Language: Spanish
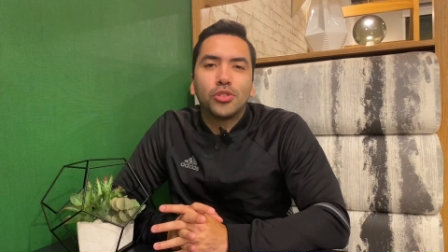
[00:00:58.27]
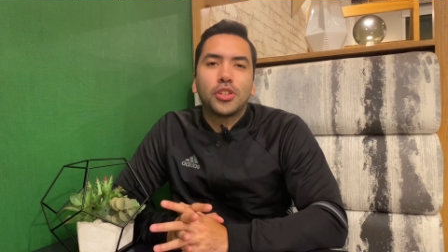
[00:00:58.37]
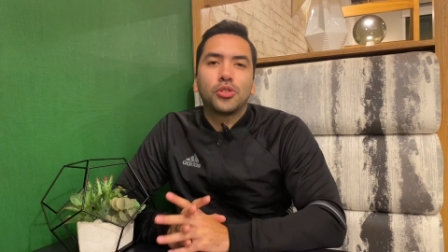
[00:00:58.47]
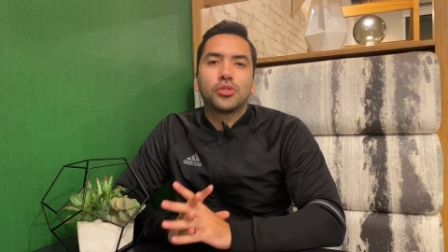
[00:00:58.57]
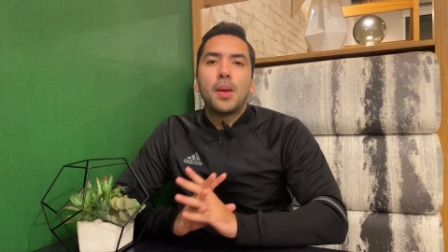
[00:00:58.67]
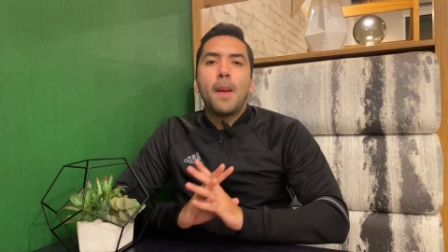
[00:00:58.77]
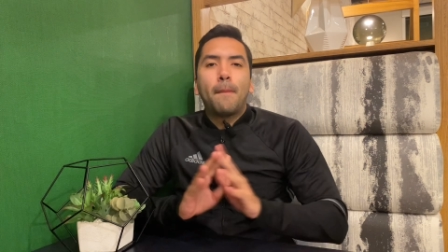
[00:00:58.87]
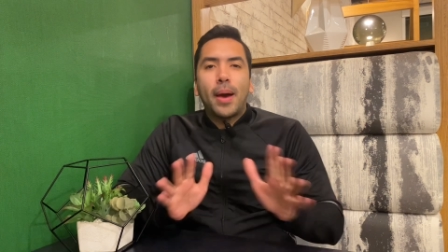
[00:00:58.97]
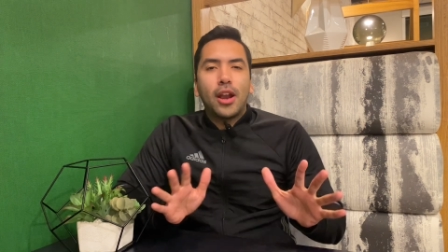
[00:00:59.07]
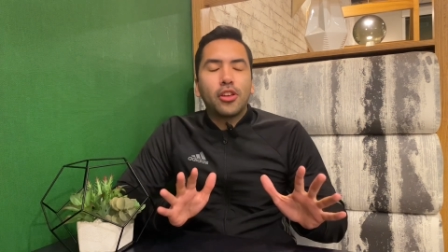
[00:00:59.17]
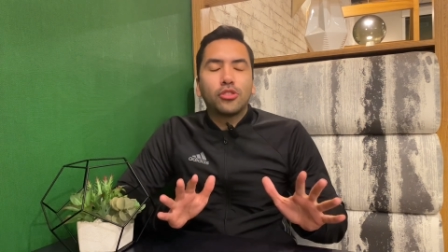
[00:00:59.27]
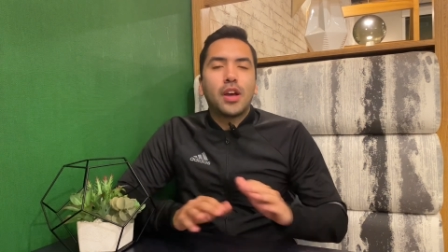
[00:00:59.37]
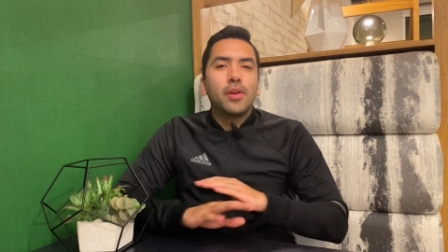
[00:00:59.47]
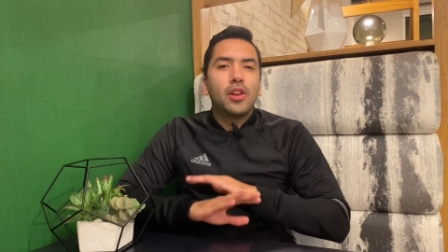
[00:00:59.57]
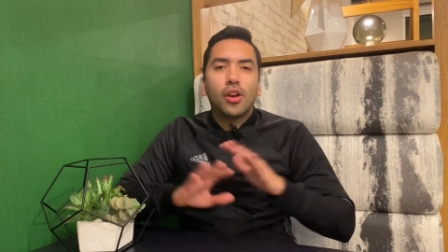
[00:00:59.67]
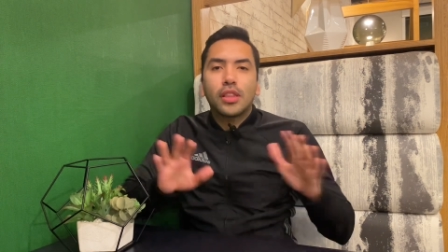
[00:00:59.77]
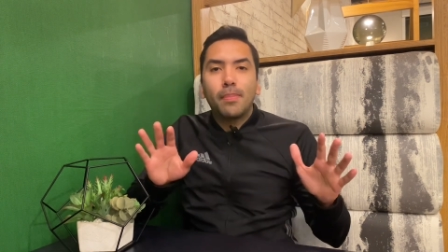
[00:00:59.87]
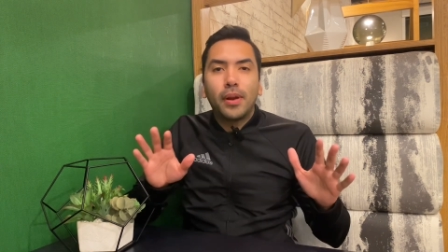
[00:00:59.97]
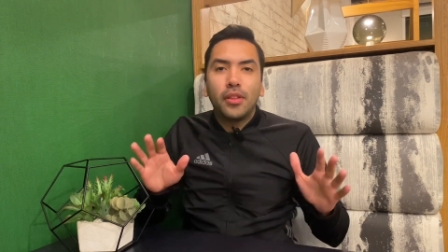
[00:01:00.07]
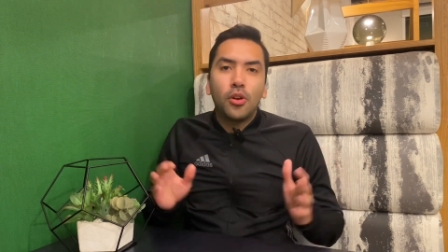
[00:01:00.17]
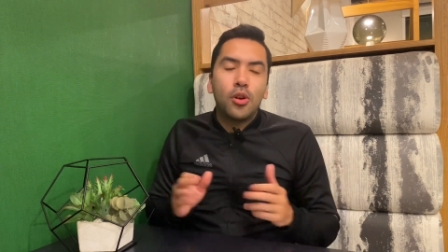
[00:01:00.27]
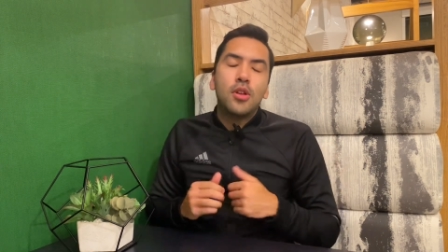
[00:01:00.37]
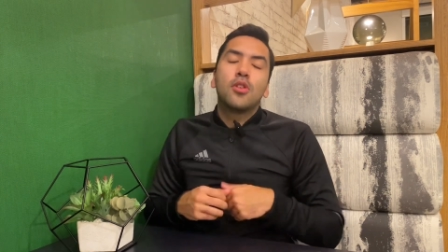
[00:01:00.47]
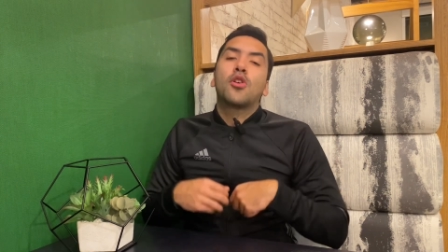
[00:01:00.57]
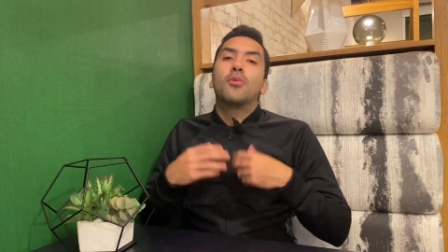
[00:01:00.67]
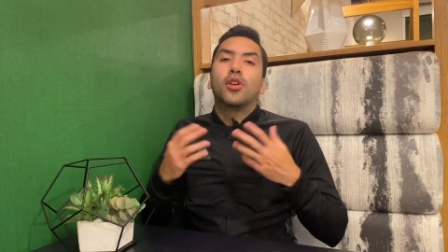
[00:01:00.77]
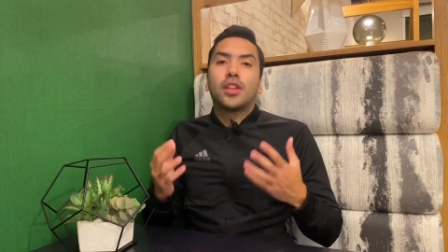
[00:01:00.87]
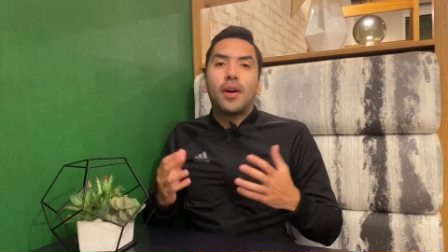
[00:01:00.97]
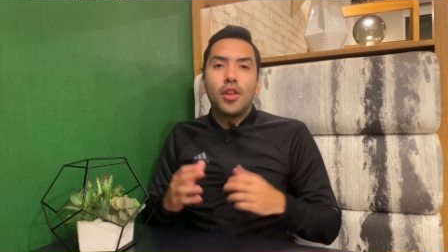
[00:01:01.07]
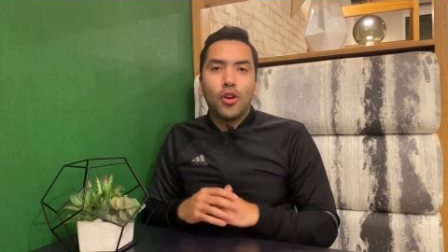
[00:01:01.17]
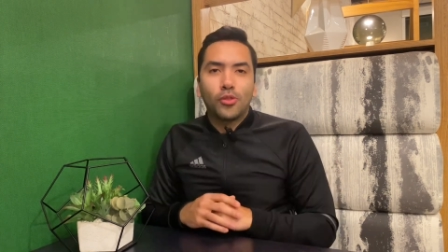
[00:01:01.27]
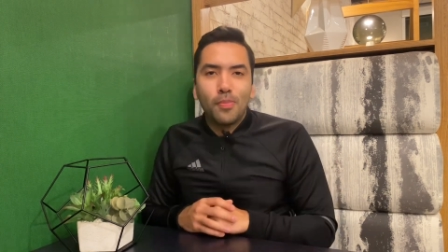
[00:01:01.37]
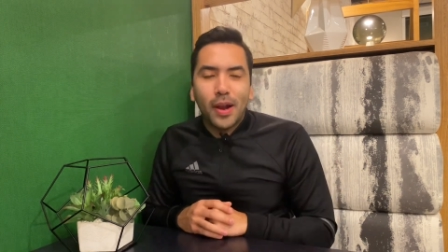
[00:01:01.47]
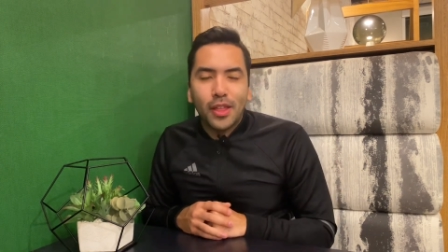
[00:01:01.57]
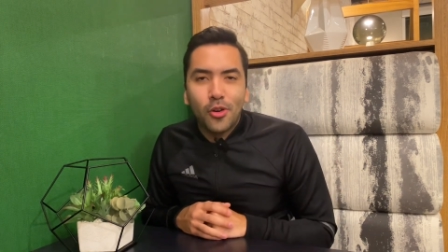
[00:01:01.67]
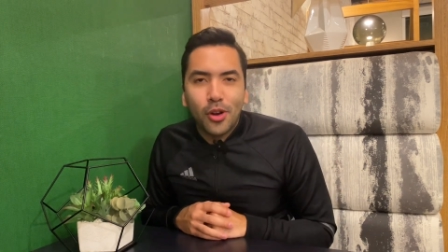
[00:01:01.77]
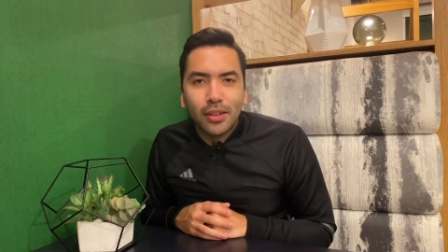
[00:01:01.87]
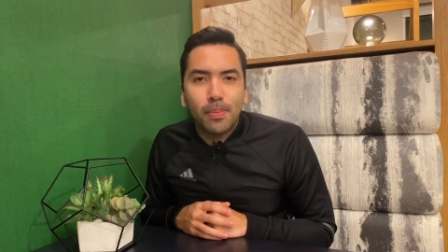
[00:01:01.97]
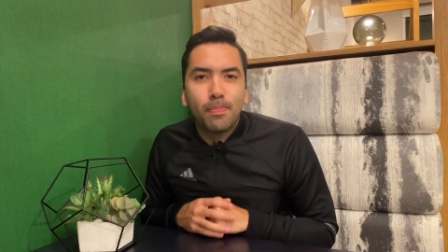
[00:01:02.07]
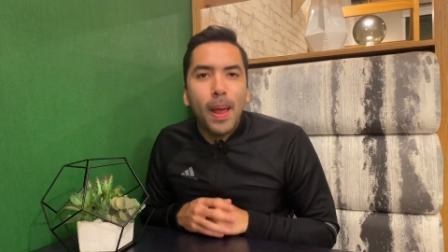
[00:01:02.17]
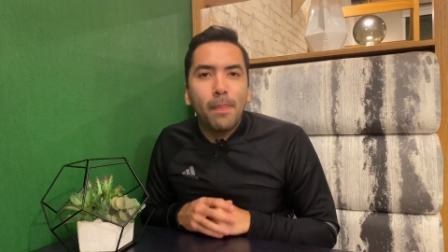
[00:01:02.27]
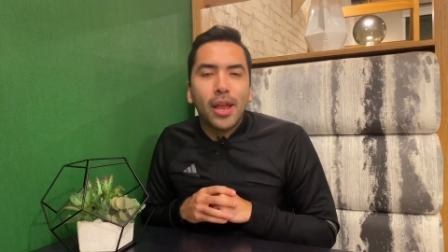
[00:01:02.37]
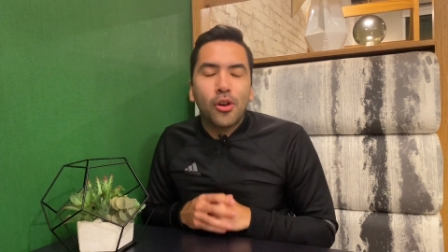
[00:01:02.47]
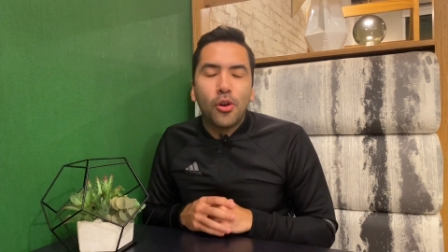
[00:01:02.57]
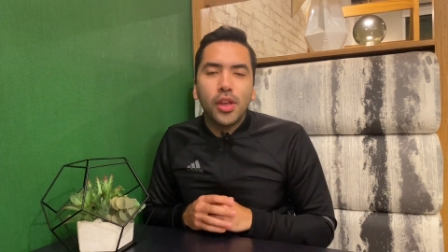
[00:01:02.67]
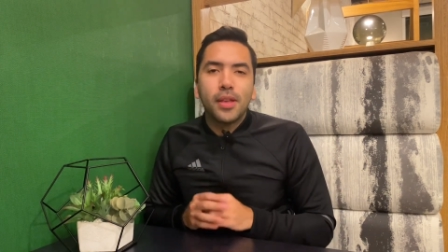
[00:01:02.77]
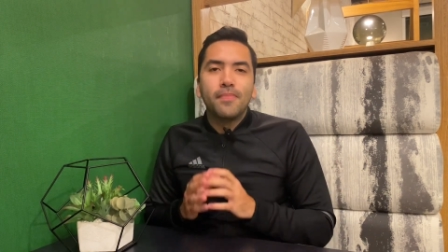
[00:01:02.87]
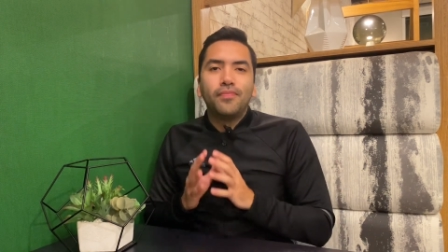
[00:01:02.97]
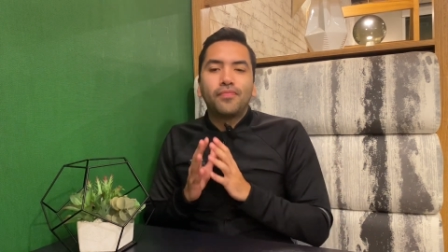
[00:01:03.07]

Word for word: muchachos, para los que no saben y los que están perdidos, como lo estaba yo hace un par de horas, Pepe Coin